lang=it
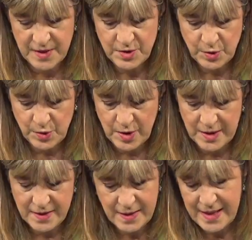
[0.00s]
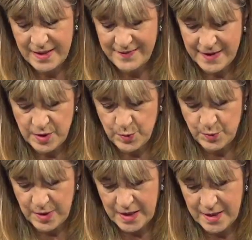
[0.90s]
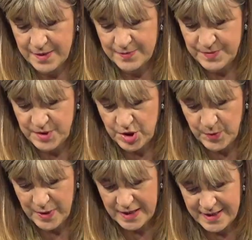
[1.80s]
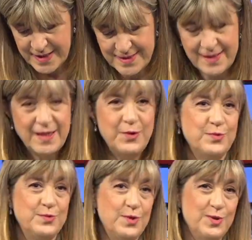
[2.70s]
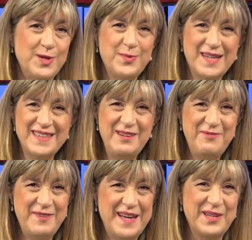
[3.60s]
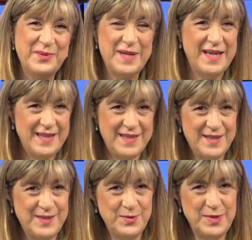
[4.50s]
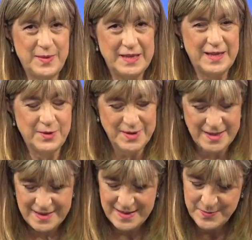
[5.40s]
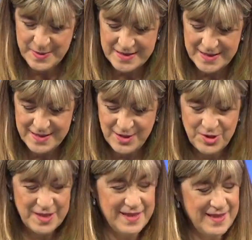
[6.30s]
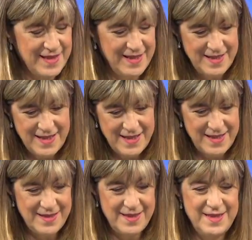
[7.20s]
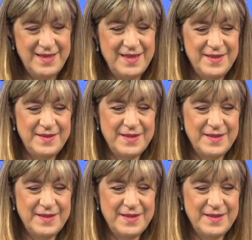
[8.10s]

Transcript: sono, è arrivata una, diciamo, una richiesta che non, non, riguarda il fegato, ma eh, giustamente la nostra telespettatrice eh,